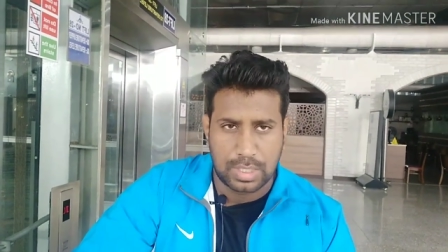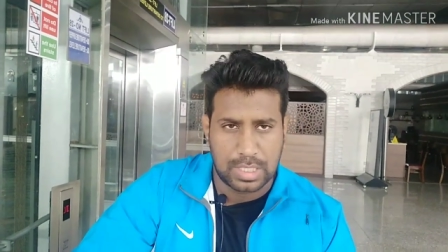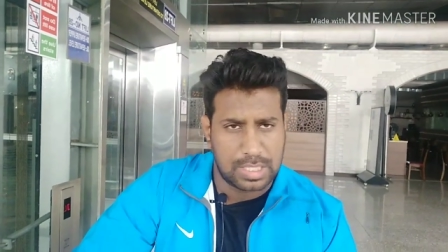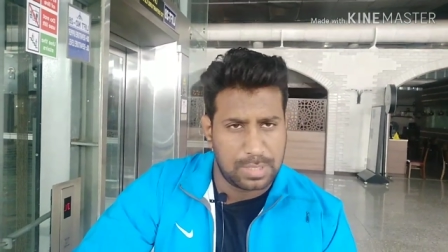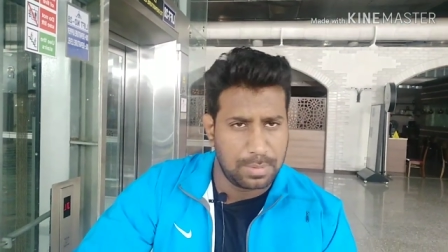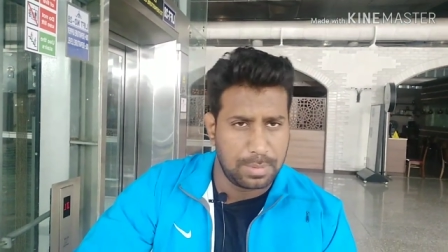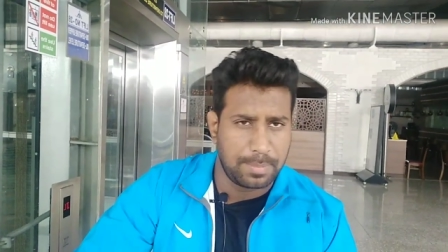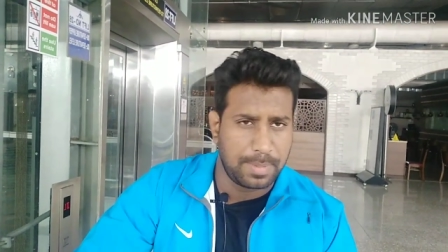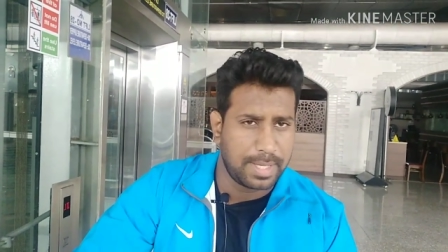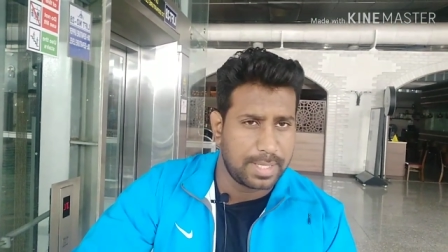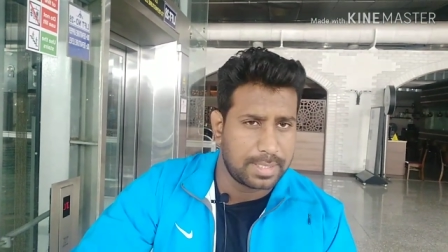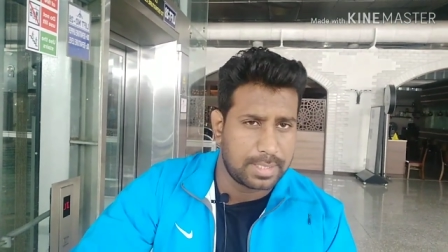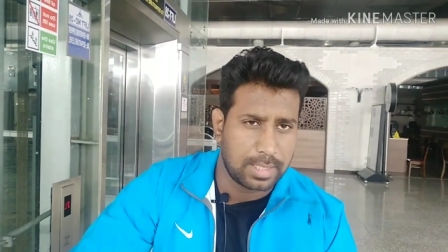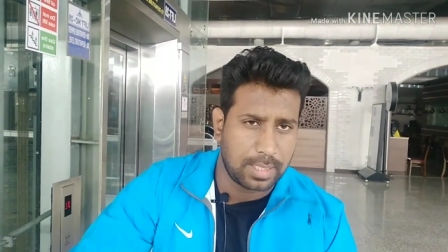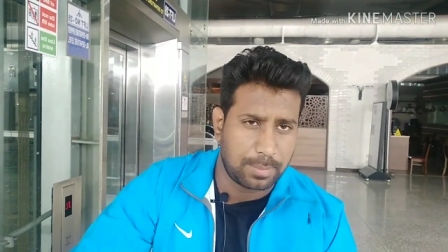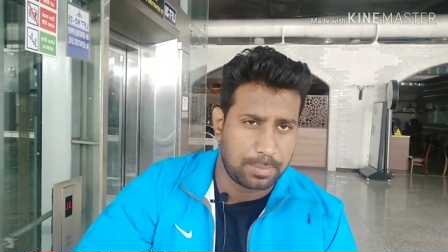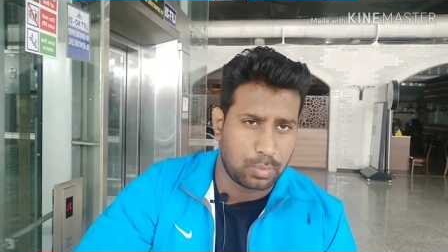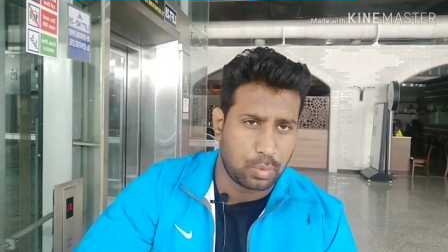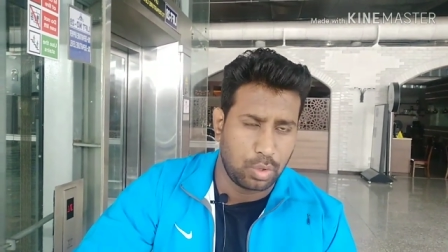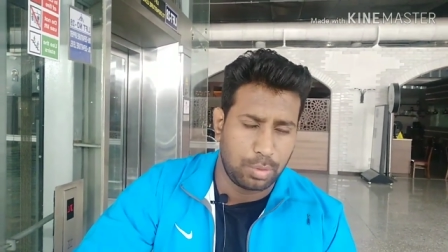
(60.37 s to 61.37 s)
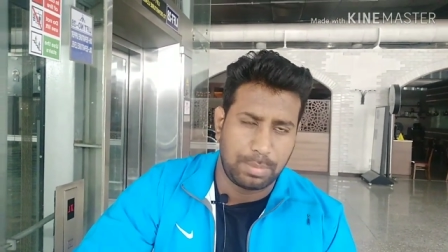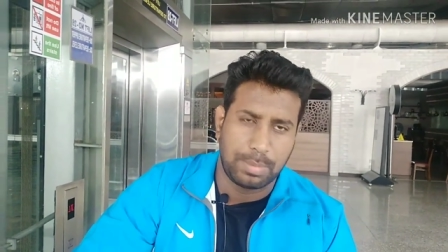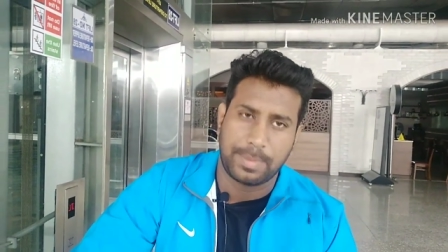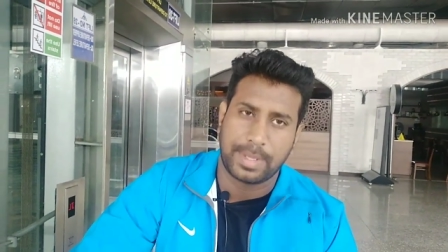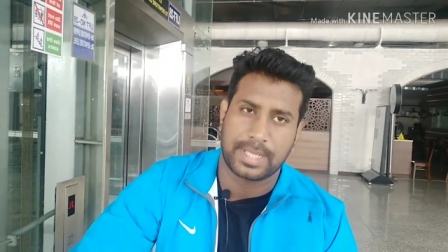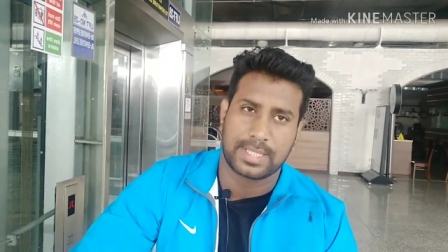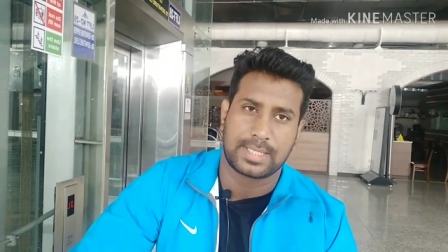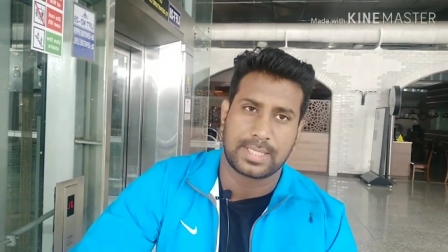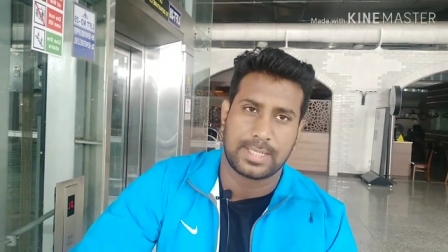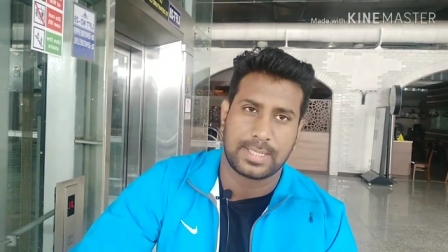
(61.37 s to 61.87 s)
किसी भी बैंक से आप कोई भी
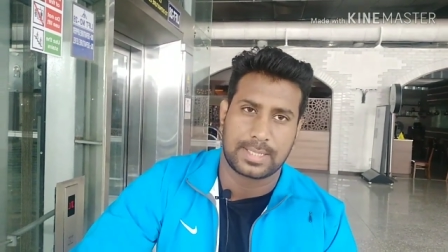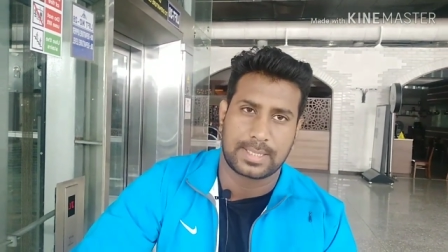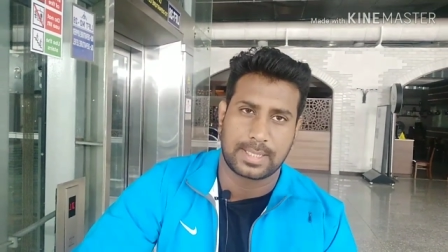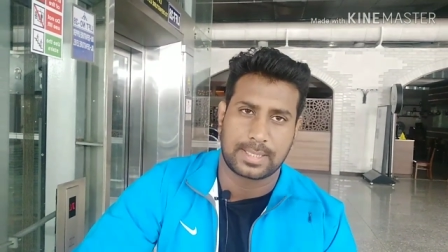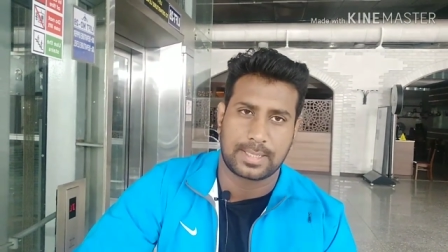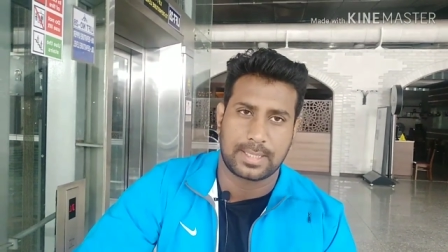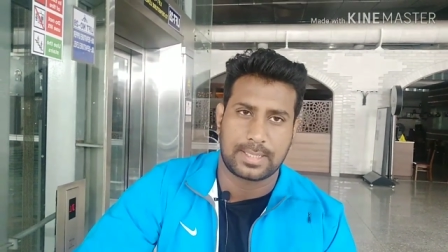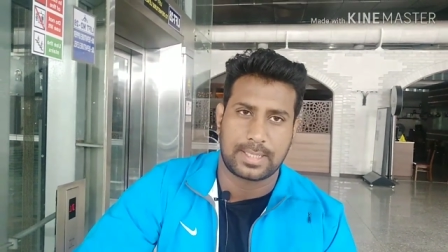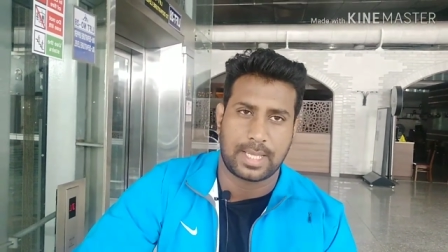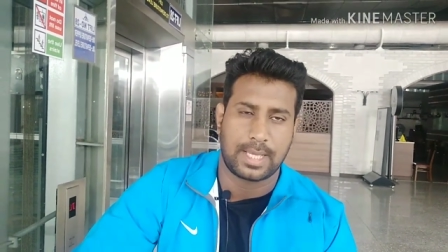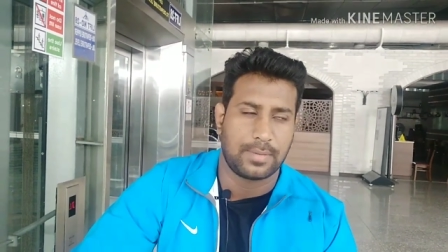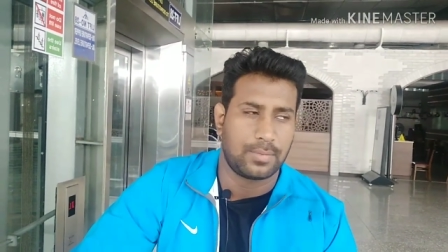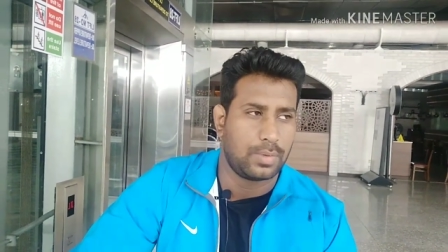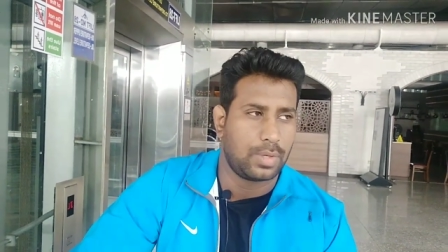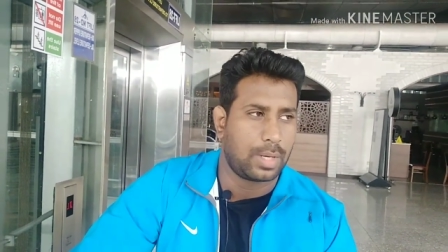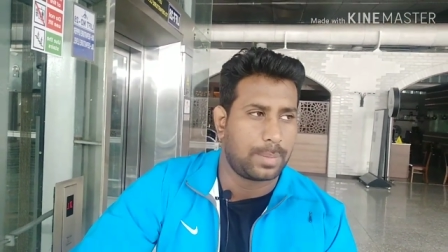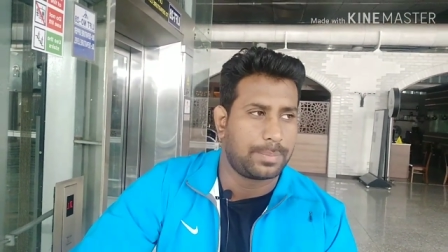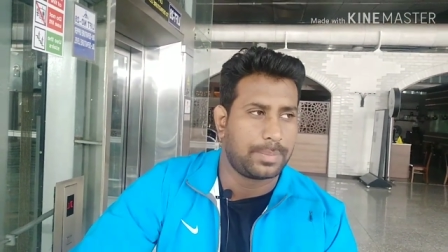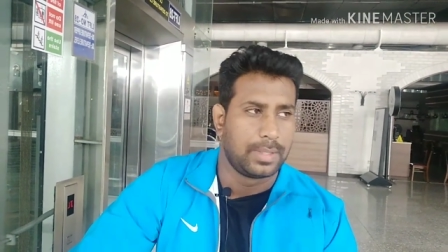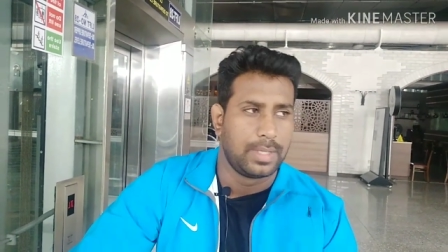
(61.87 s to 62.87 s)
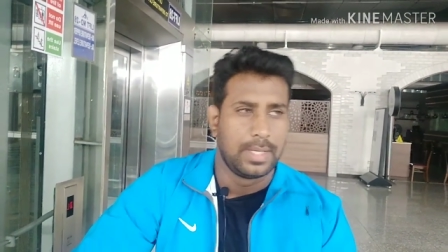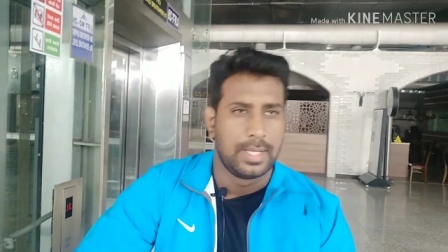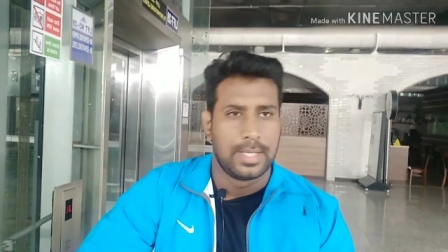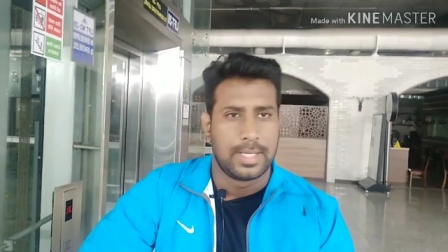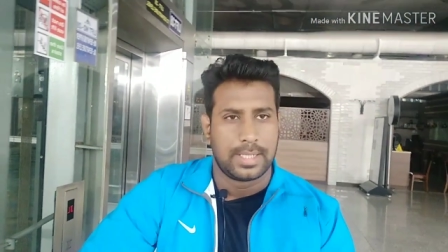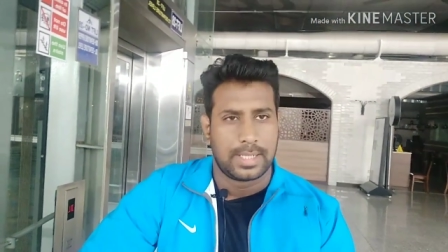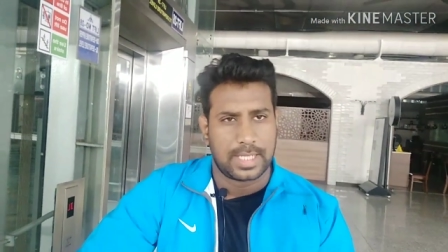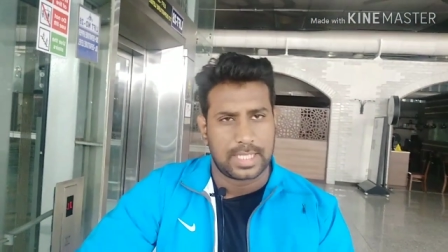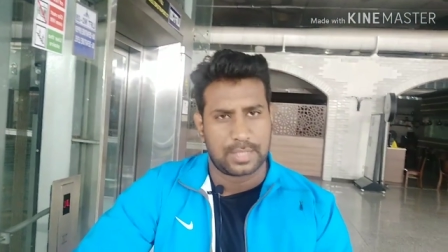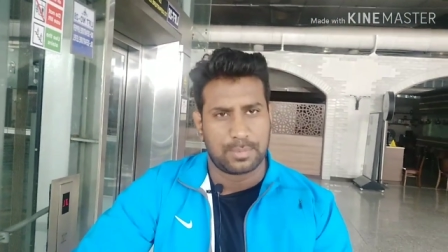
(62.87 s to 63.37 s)
बैंक से ले सकते हैं चाहे वो आप
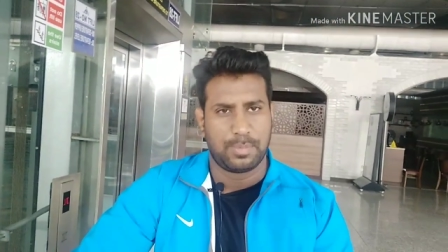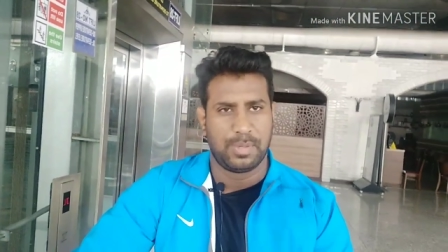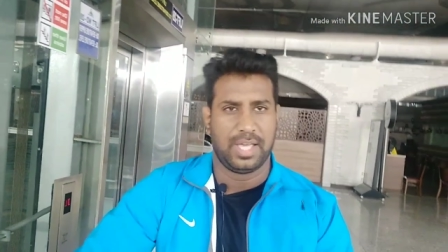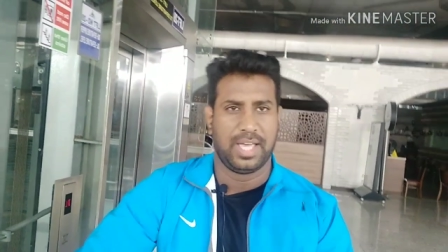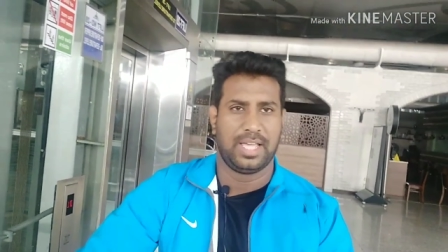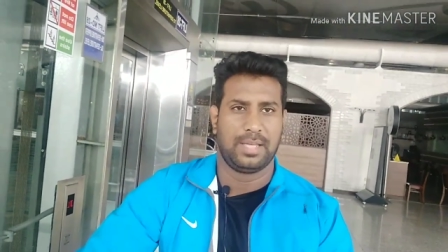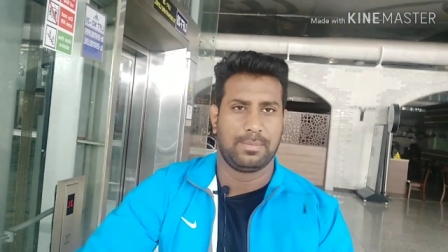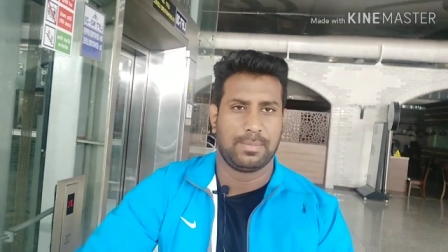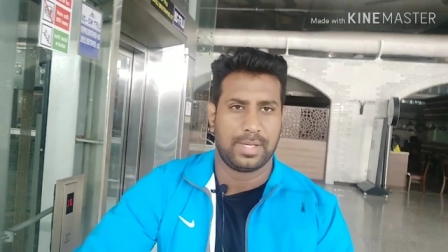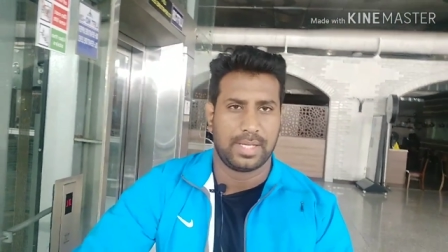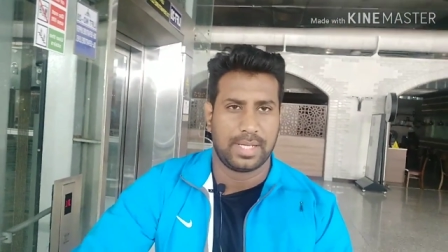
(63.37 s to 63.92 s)
एस में